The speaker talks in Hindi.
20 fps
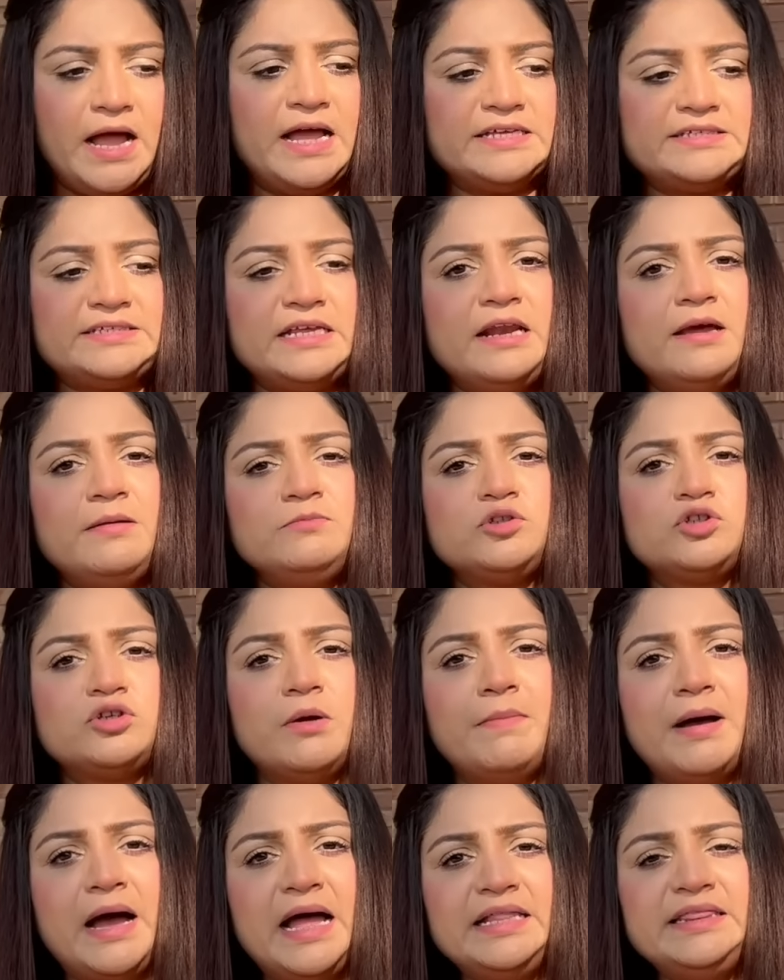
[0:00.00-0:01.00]
असलम
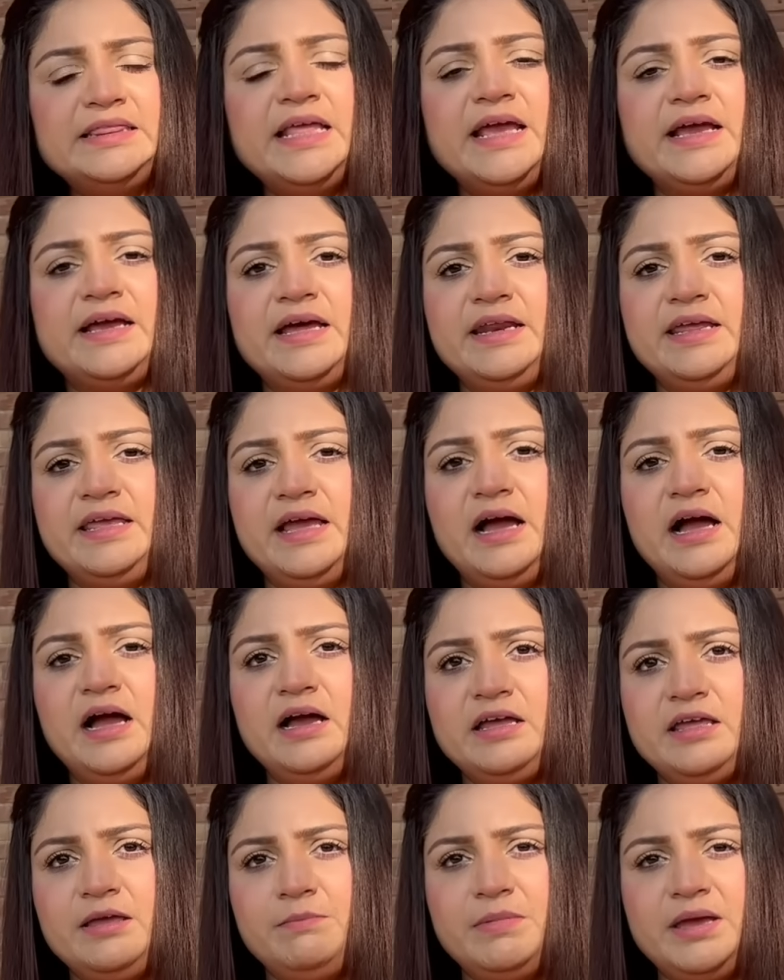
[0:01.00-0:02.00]
ज़ुबान देकर
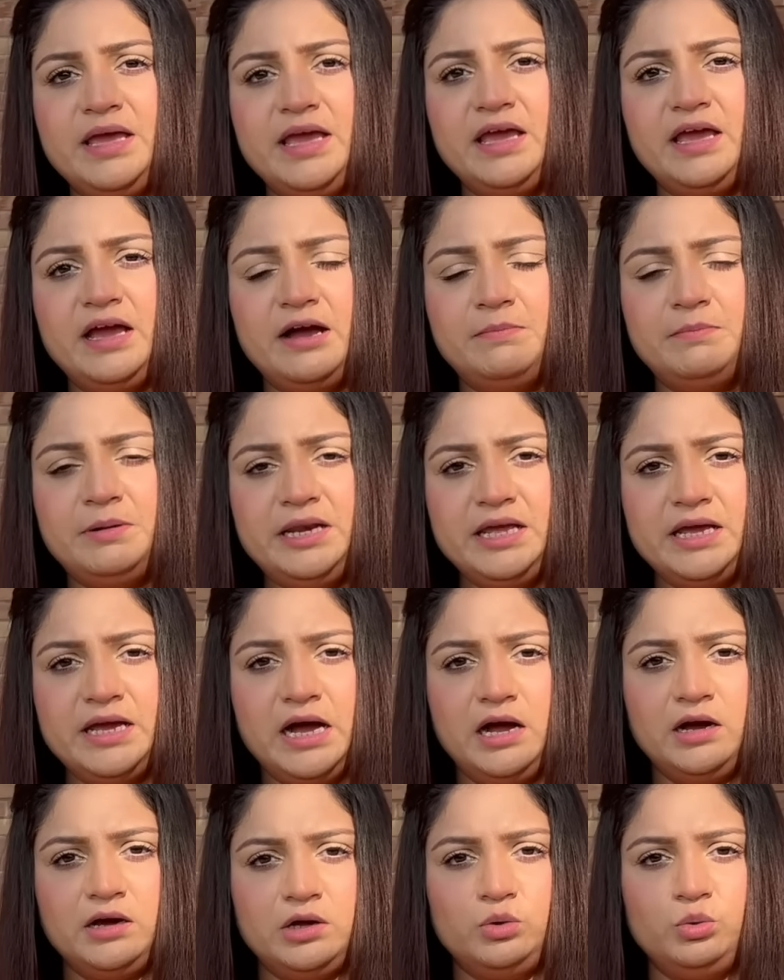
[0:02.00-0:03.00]
गया कि मैं अब
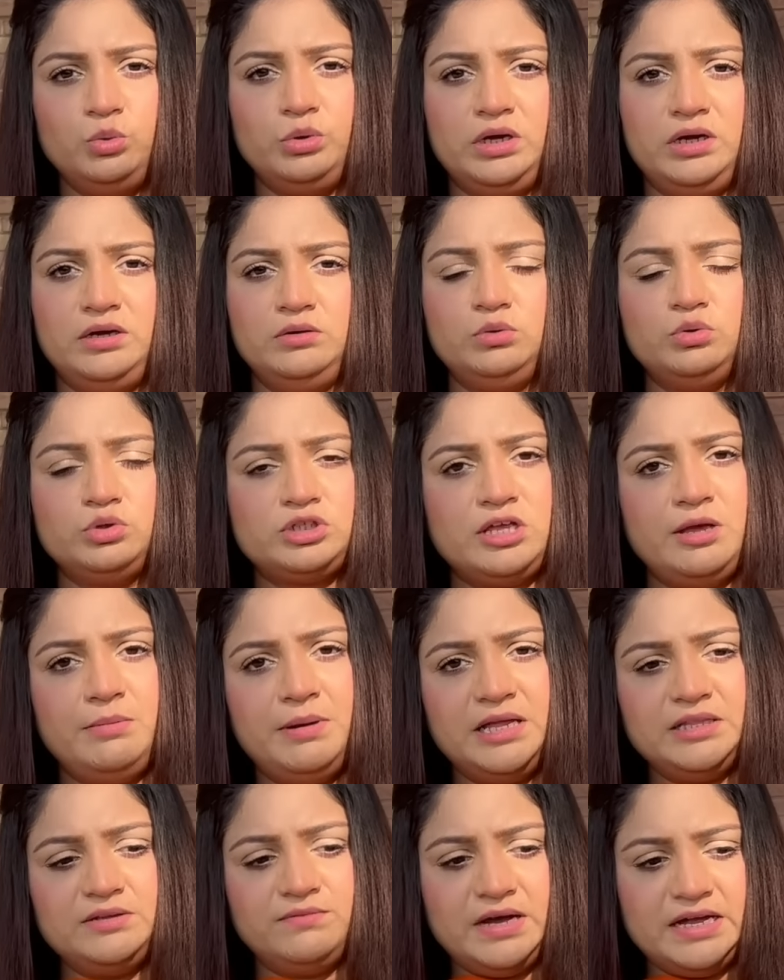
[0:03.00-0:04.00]
निकाह करूँगा उसके
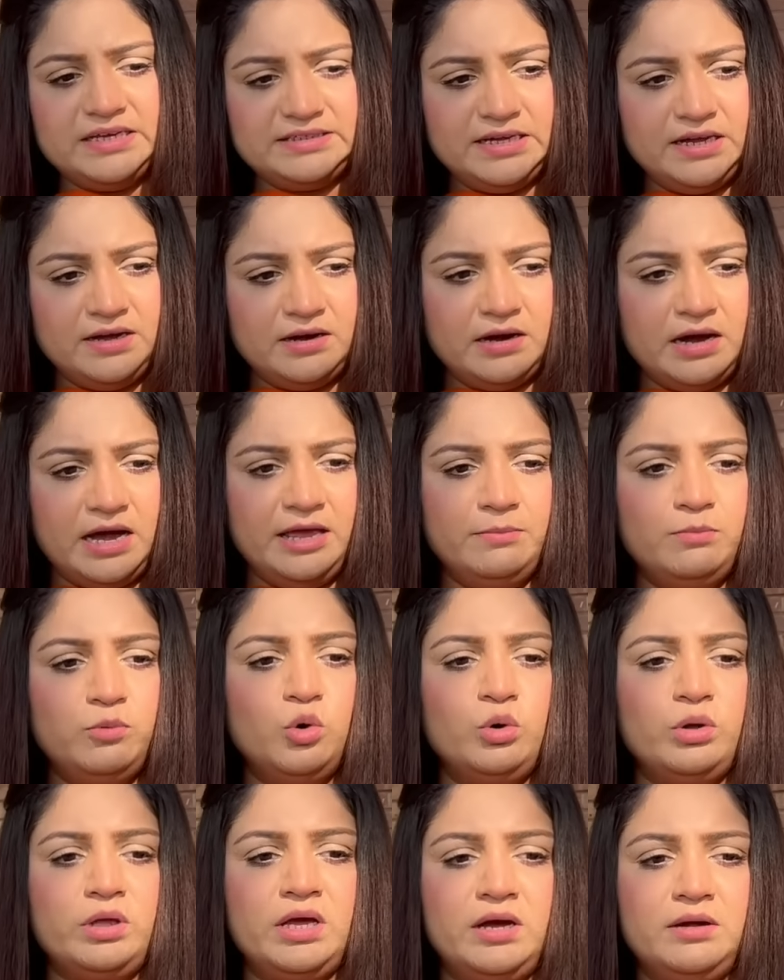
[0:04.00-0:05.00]
बाद वहाँ से गायब
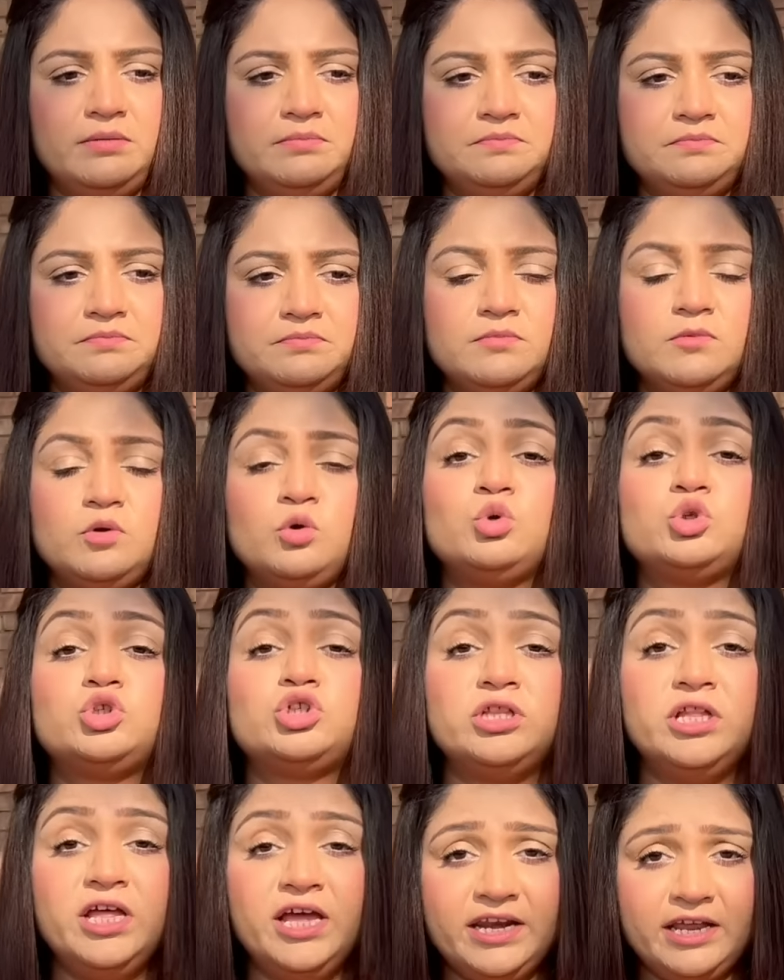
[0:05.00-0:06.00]
हो गया
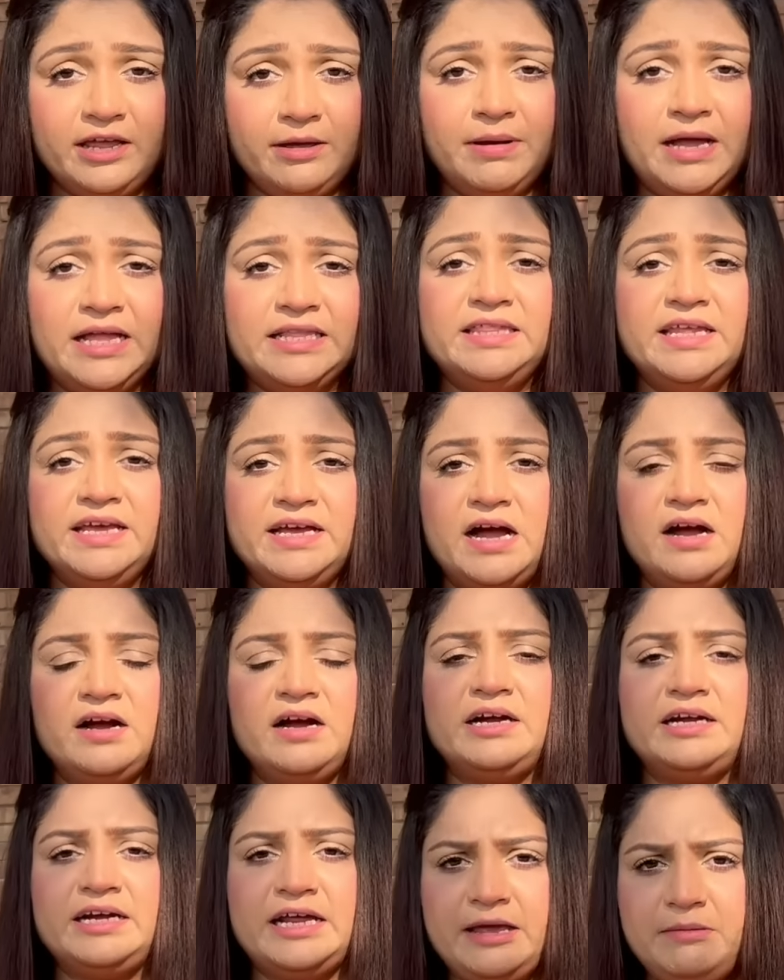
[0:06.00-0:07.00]
कुछ देर के बाद निकाह
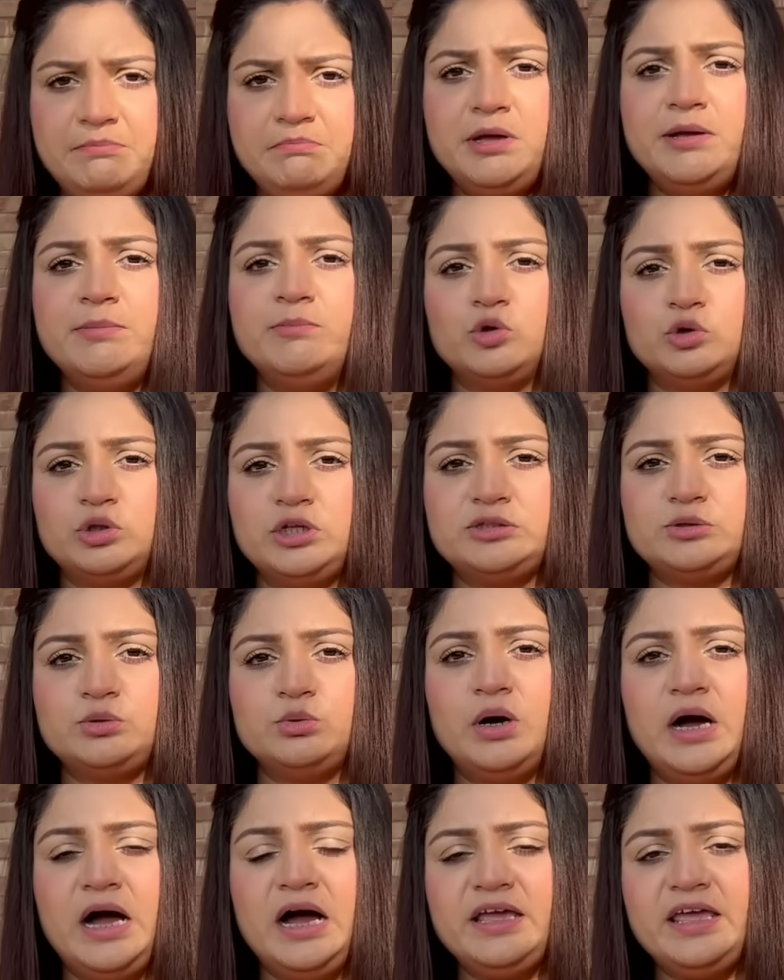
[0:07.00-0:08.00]
का टाइम भी मुख्त
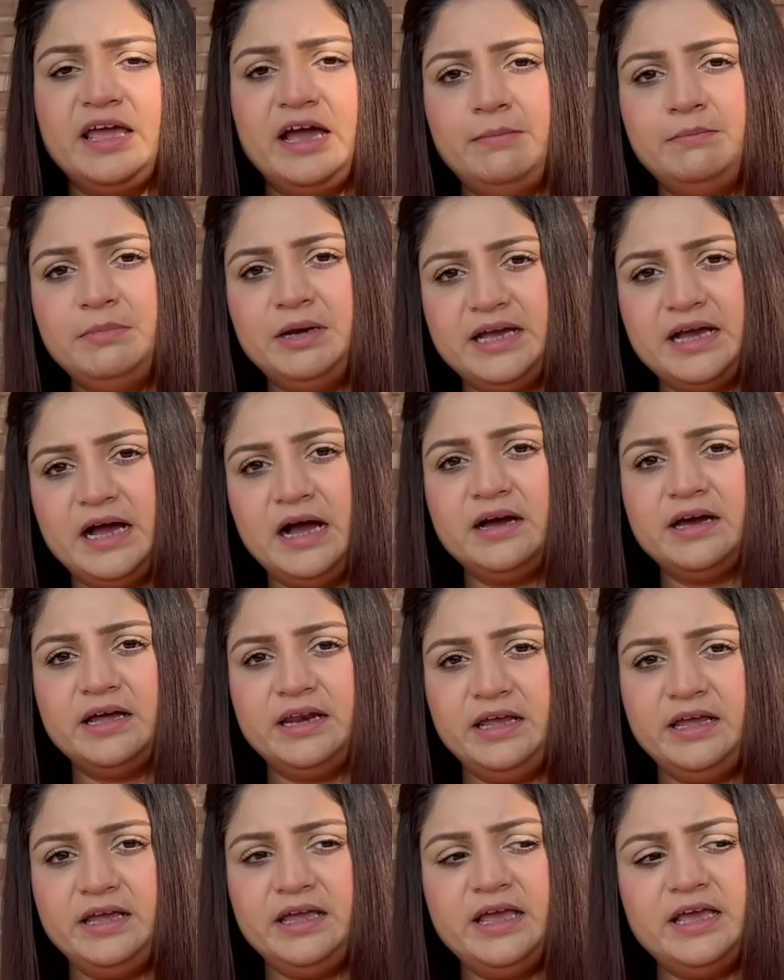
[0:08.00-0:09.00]
हुआ कि हम निकाह
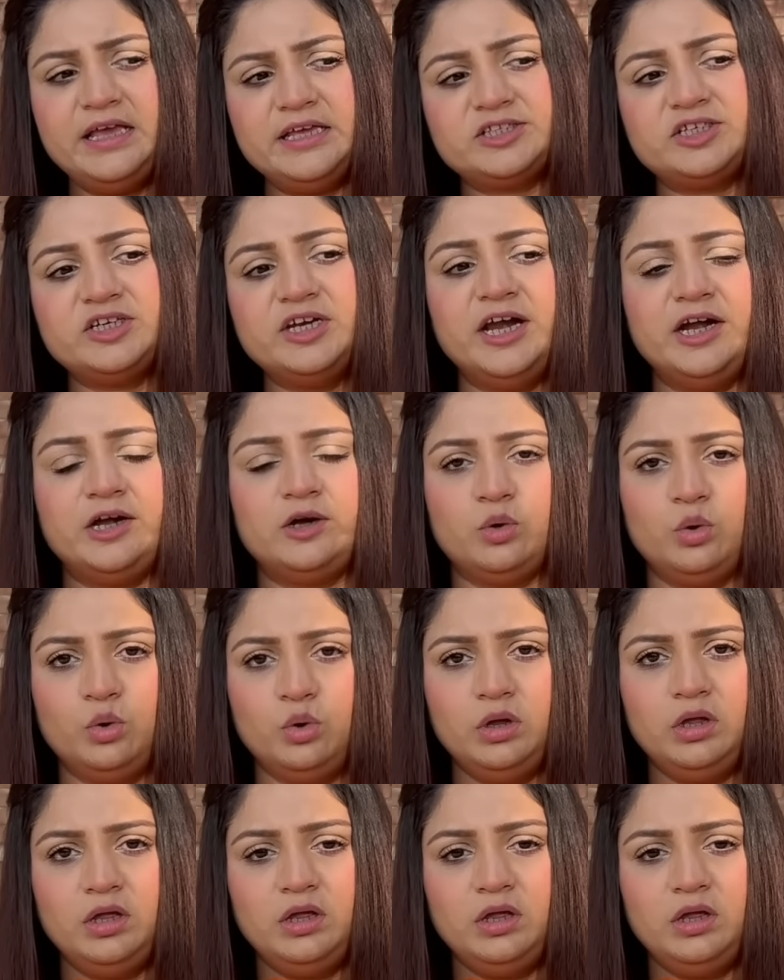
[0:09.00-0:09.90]
करेंगे इस डेट को